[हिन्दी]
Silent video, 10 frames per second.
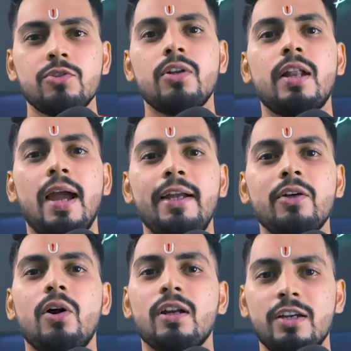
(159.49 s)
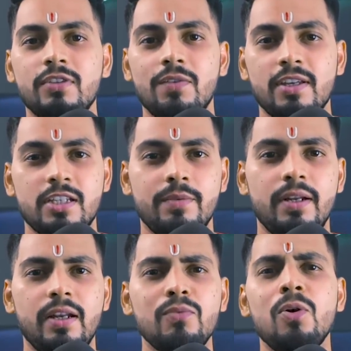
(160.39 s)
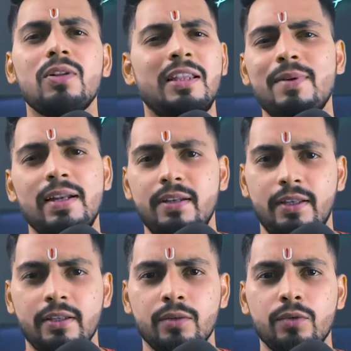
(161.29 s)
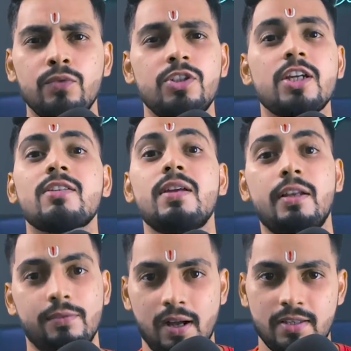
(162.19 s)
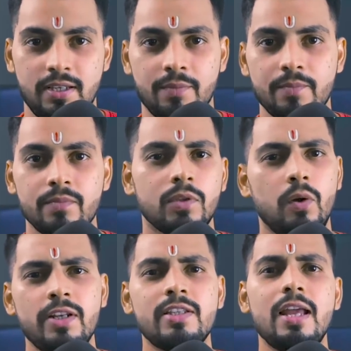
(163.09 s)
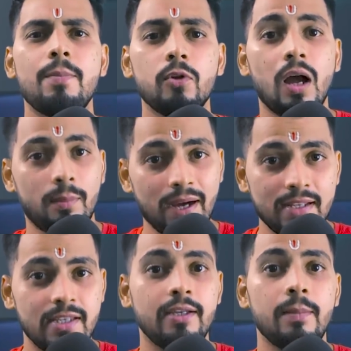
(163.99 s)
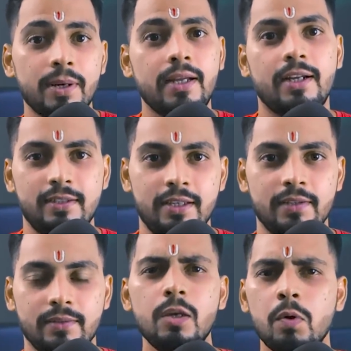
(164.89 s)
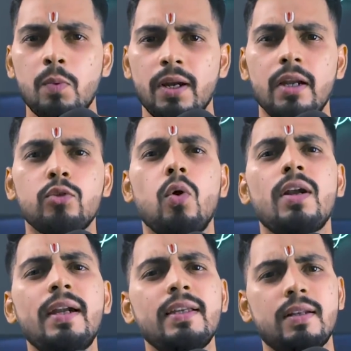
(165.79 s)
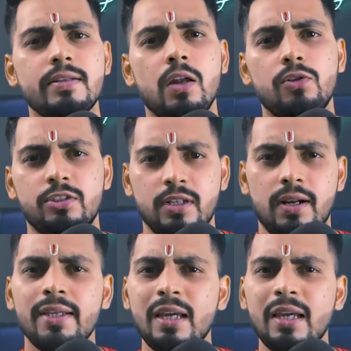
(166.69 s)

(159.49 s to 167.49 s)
जो लाइट और लव का फेस्टिवल है ना वो दिवाली नहीं है वो जश्न रिवाज है और इसलिए आप लोग हमारे से कपड़े खरीदिए ये प्रोपोगंडा तो ऑलरेडी इतने सालों से चल रहा